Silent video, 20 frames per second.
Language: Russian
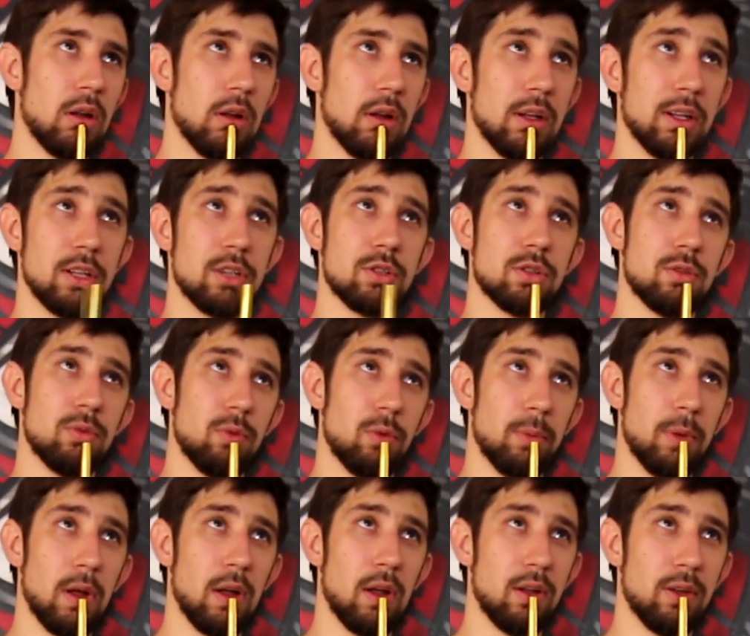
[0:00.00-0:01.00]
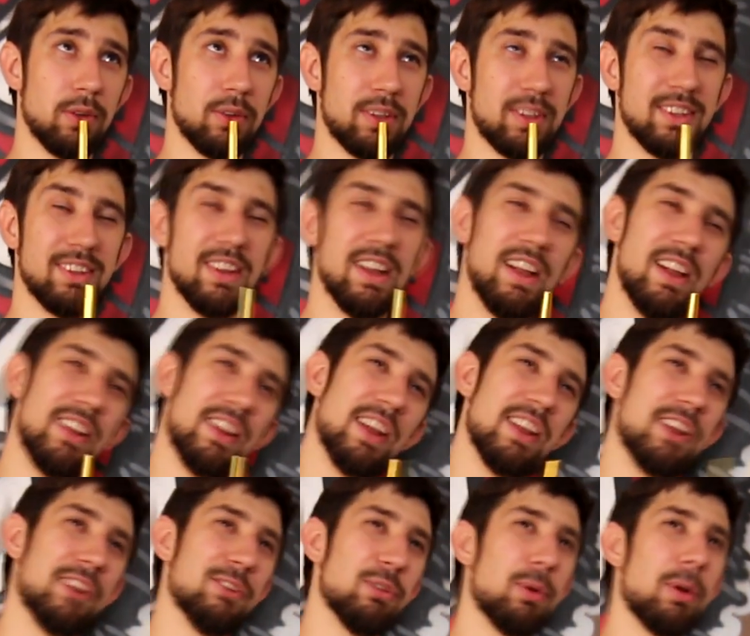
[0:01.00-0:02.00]
Да даже двумя. Да
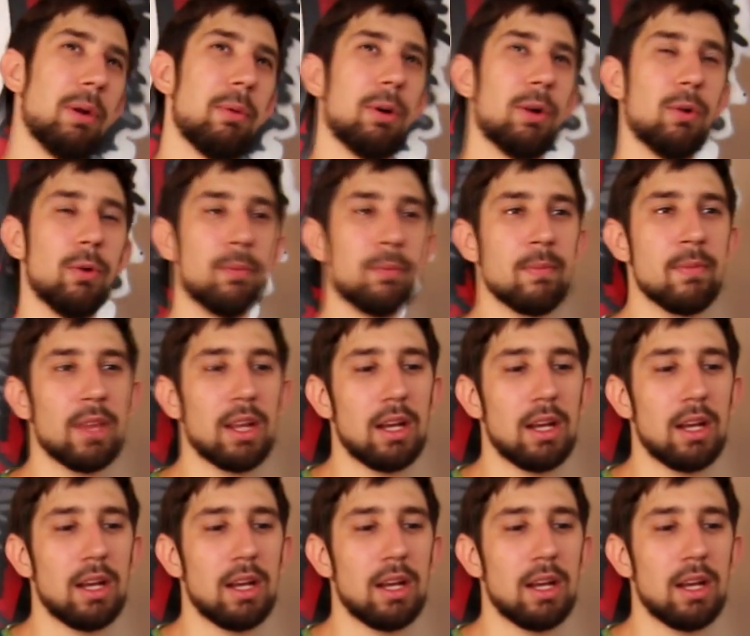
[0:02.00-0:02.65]
нет, двумя могу.